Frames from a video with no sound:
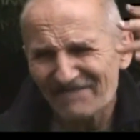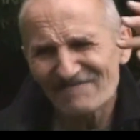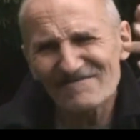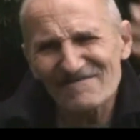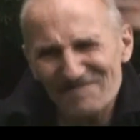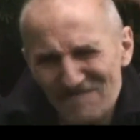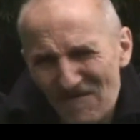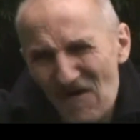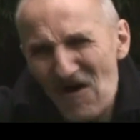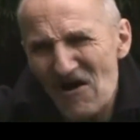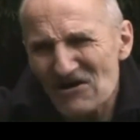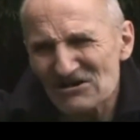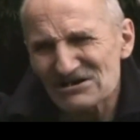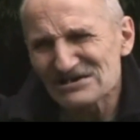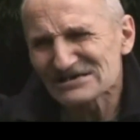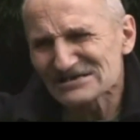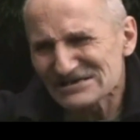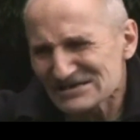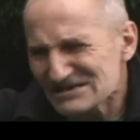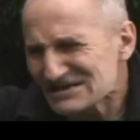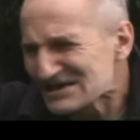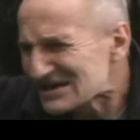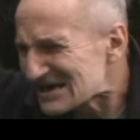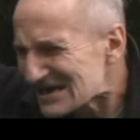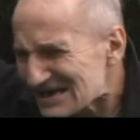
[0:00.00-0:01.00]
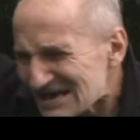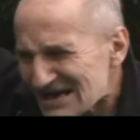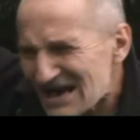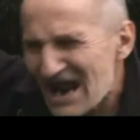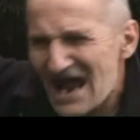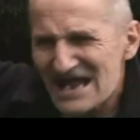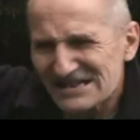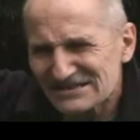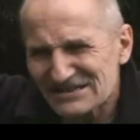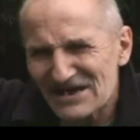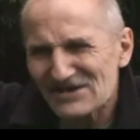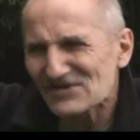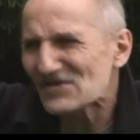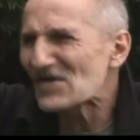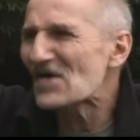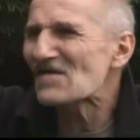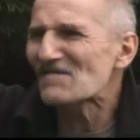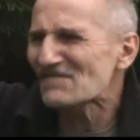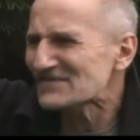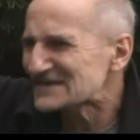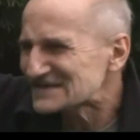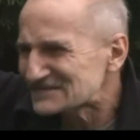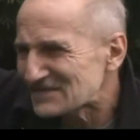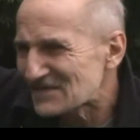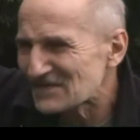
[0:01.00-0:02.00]
как вы можете играть
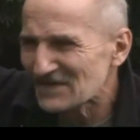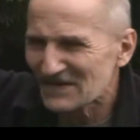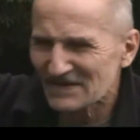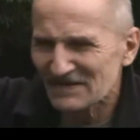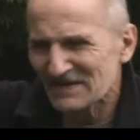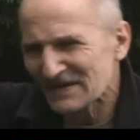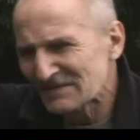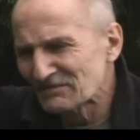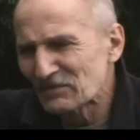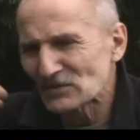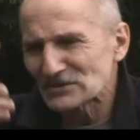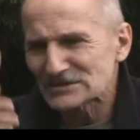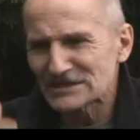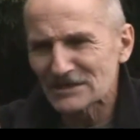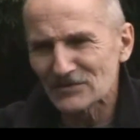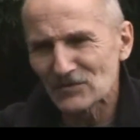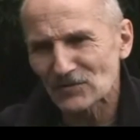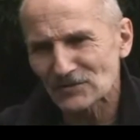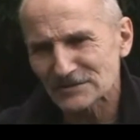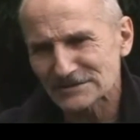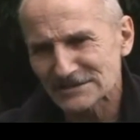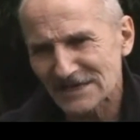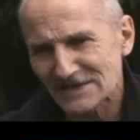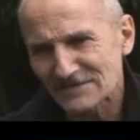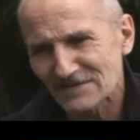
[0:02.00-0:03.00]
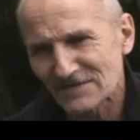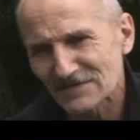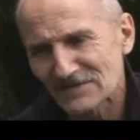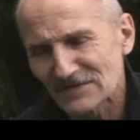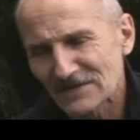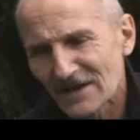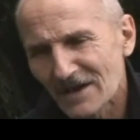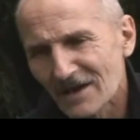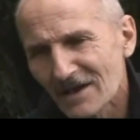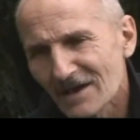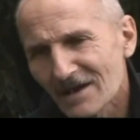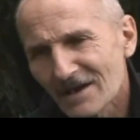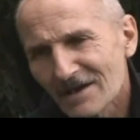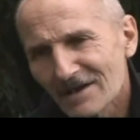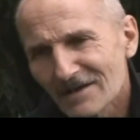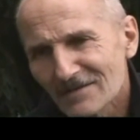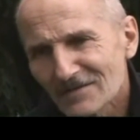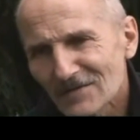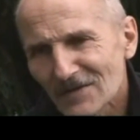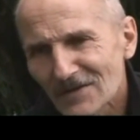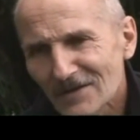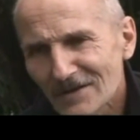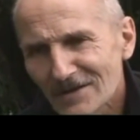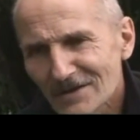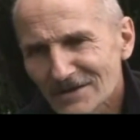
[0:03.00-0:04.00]
такого после острова?
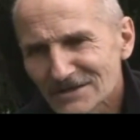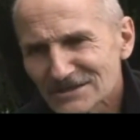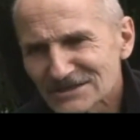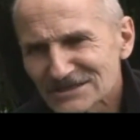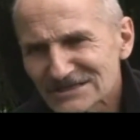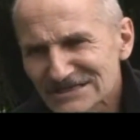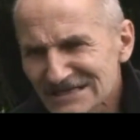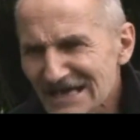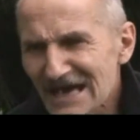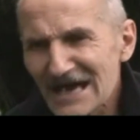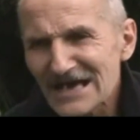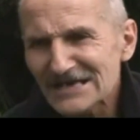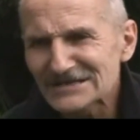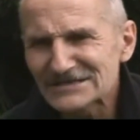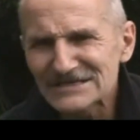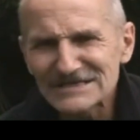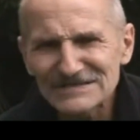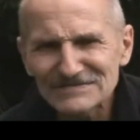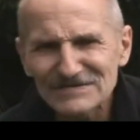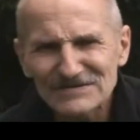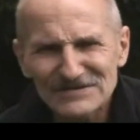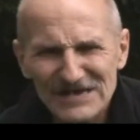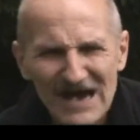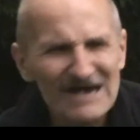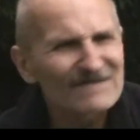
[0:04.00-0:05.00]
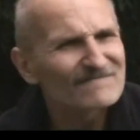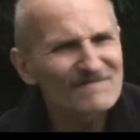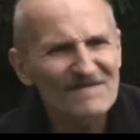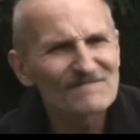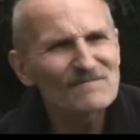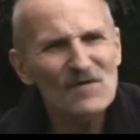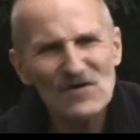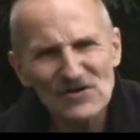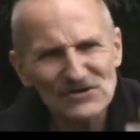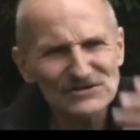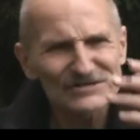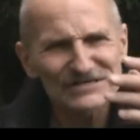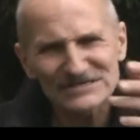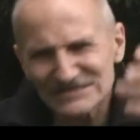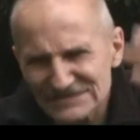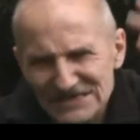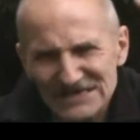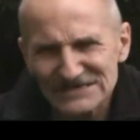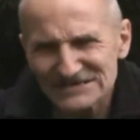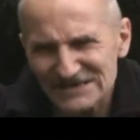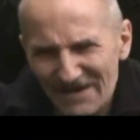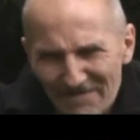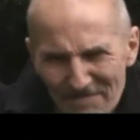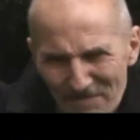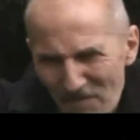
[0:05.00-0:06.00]
Старца, как вы можете
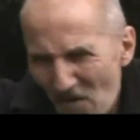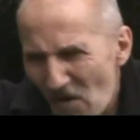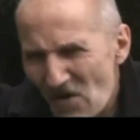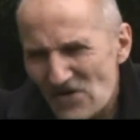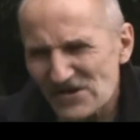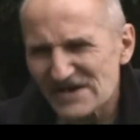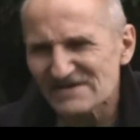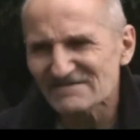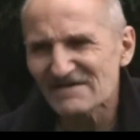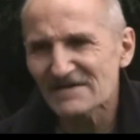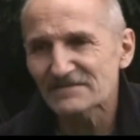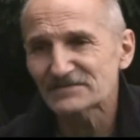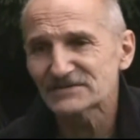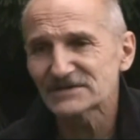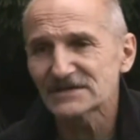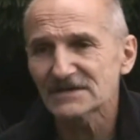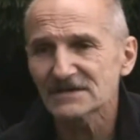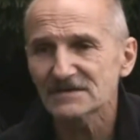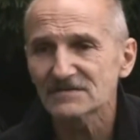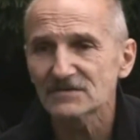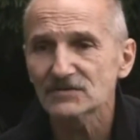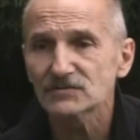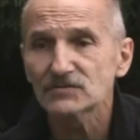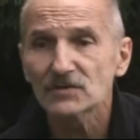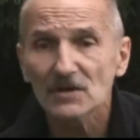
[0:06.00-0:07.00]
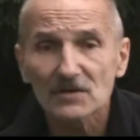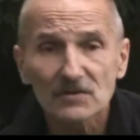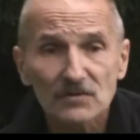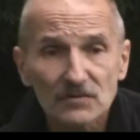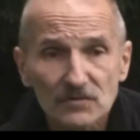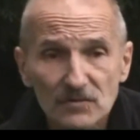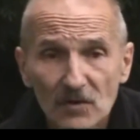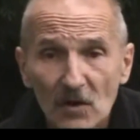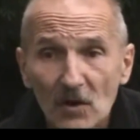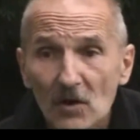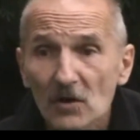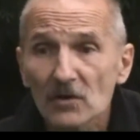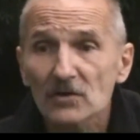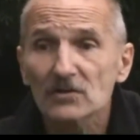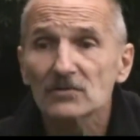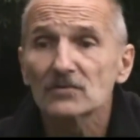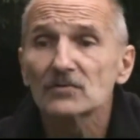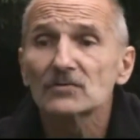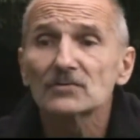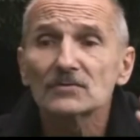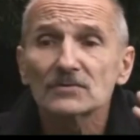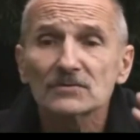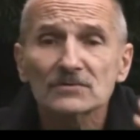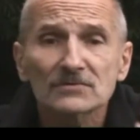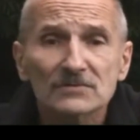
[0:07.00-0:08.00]
здесь о Боге вообще говорить? Я говорю,
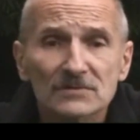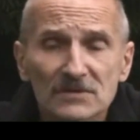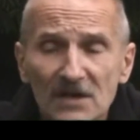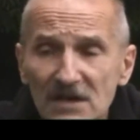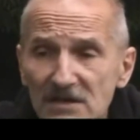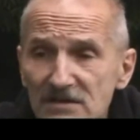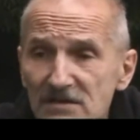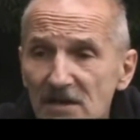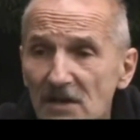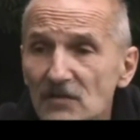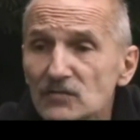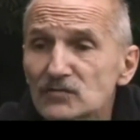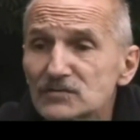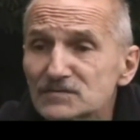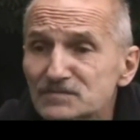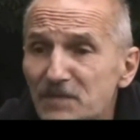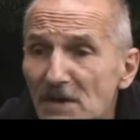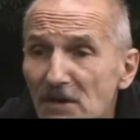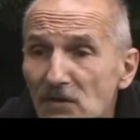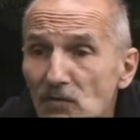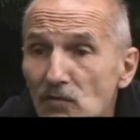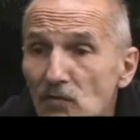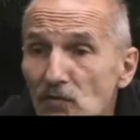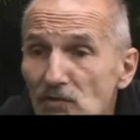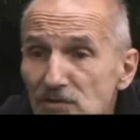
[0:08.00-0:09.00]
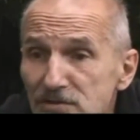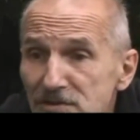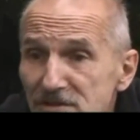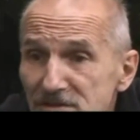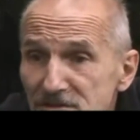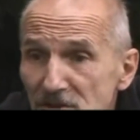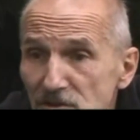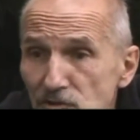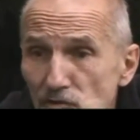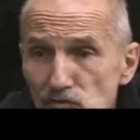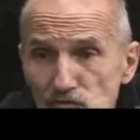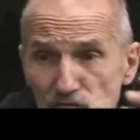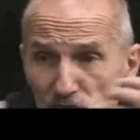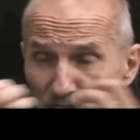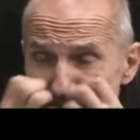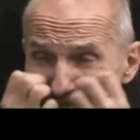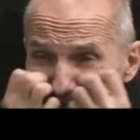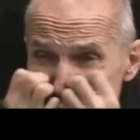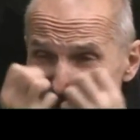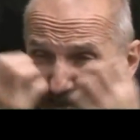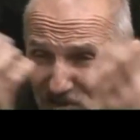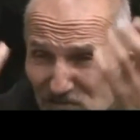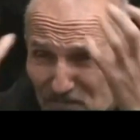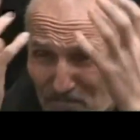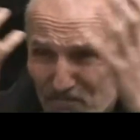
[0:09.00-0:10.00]
родная, успокойся, значит, у меня
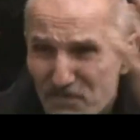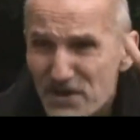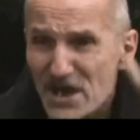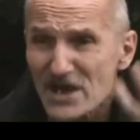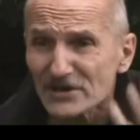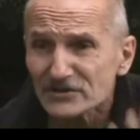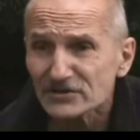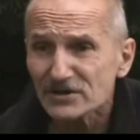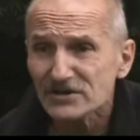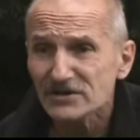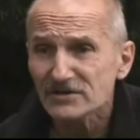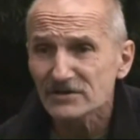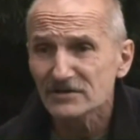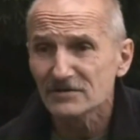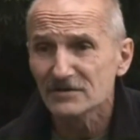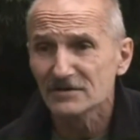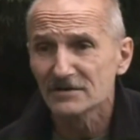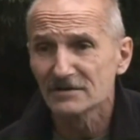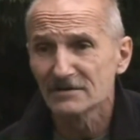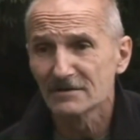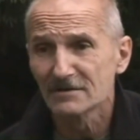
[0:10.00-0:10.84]
блин с пеной